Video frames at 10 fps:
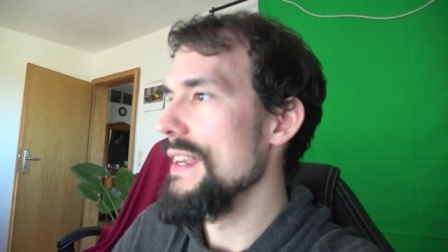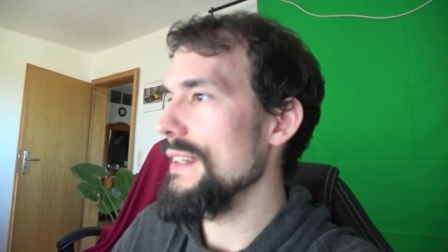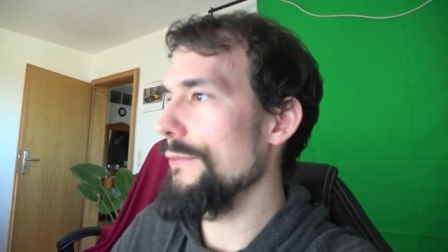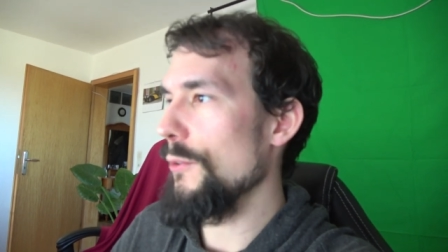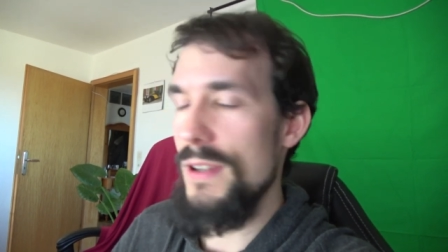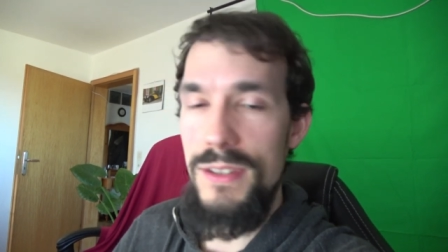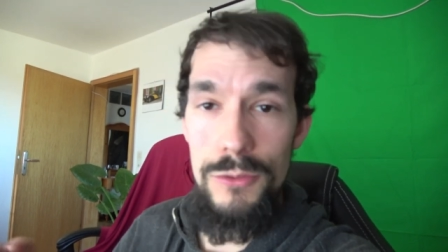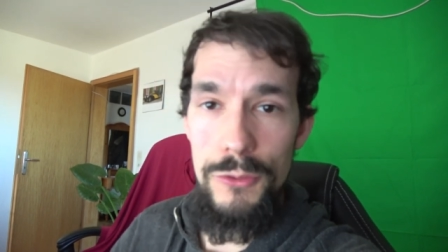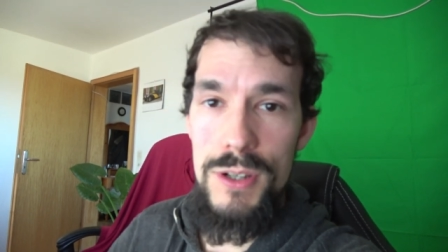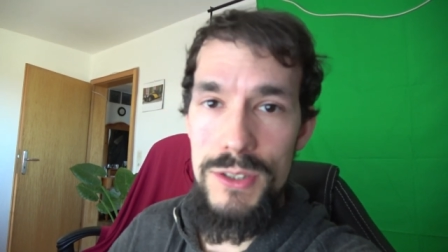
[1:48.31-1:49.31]
die Folgen
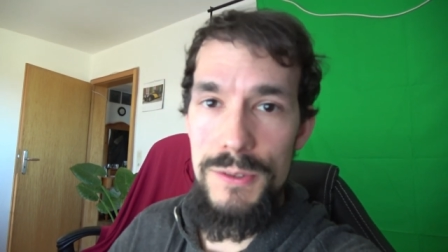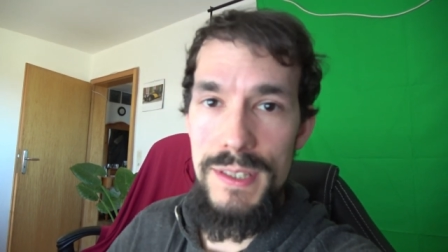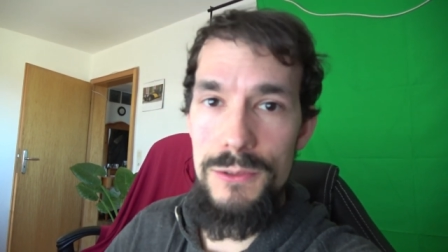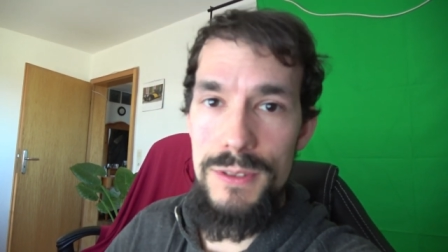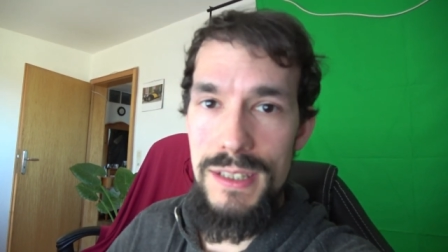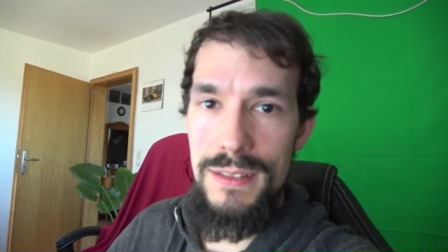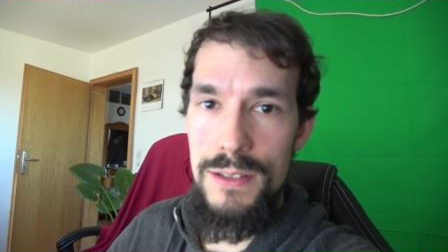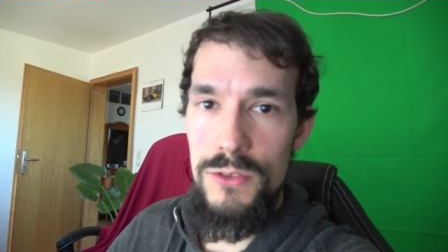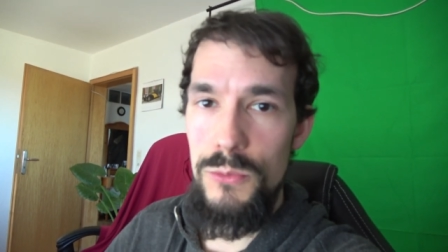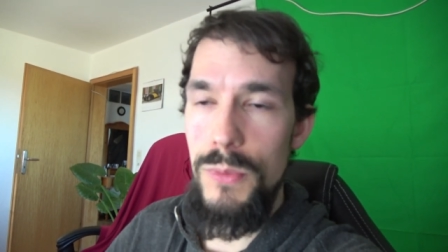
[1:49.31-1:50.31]
sofort zu dekodieren,
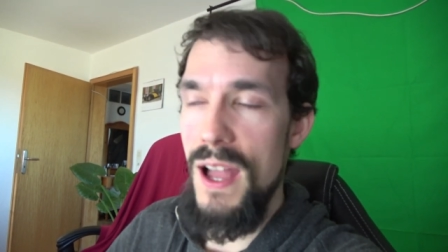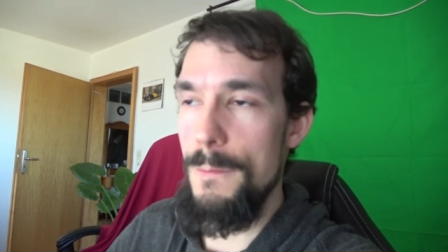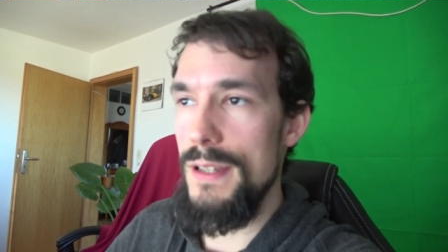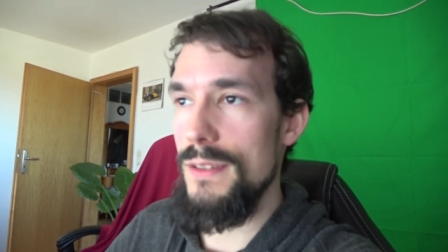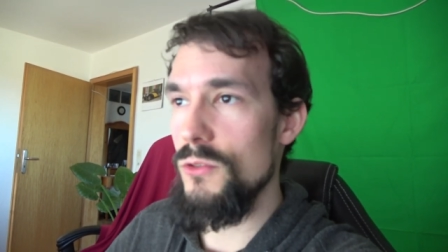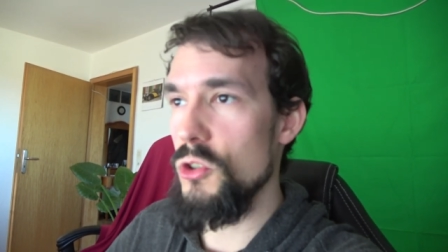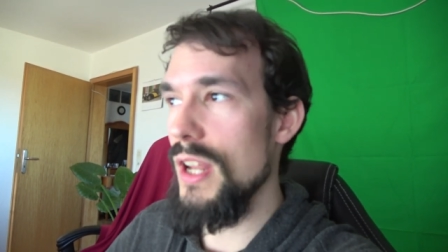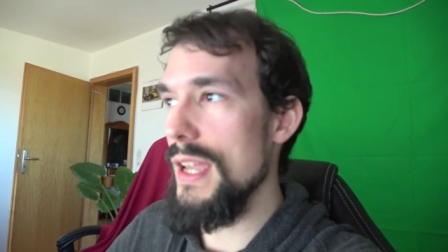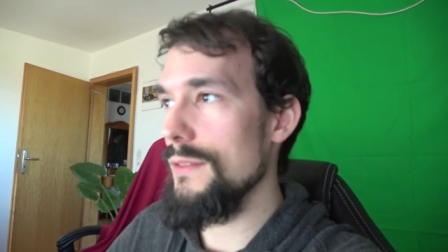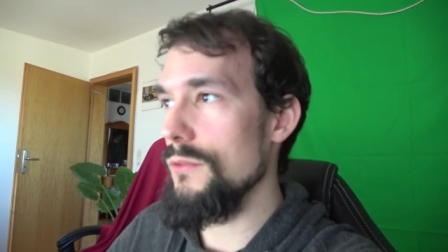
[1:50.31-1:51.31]
also zu bearbeiten, zu
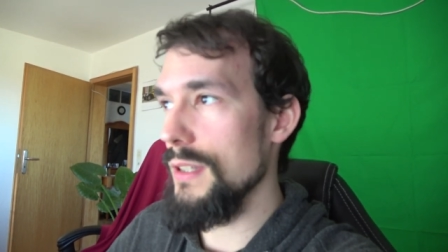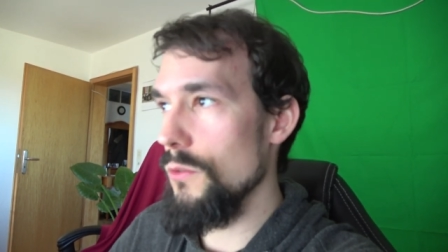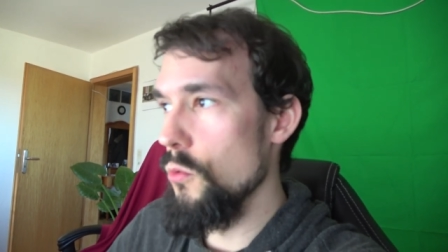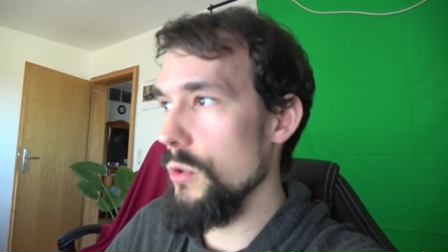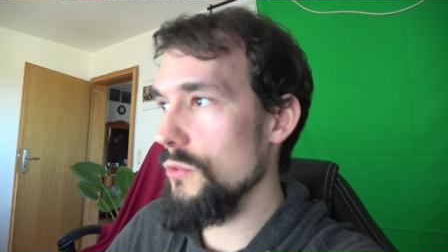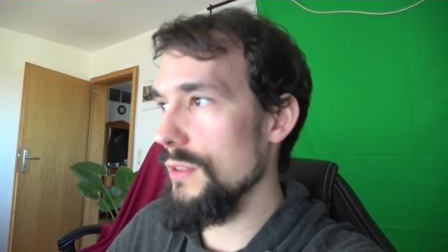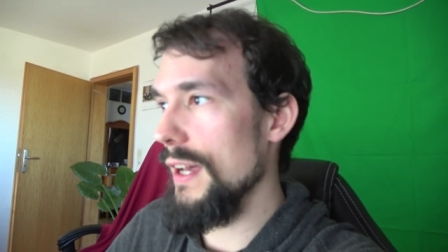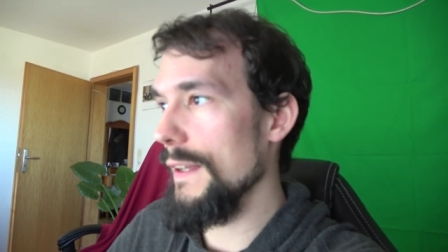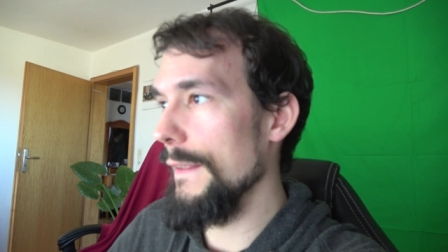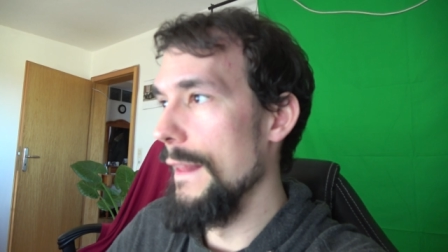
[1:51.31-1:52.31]
schneiden und dann
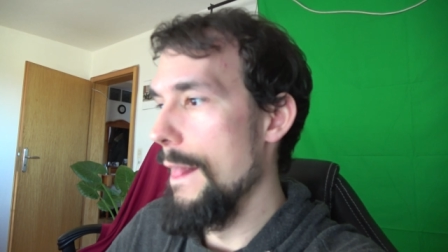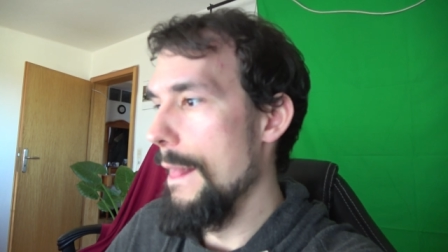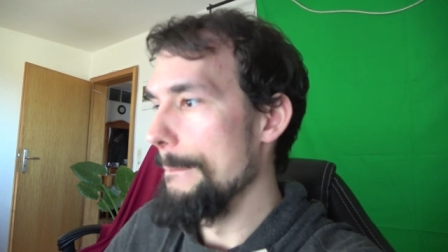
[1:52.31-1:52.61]
hochzuladen.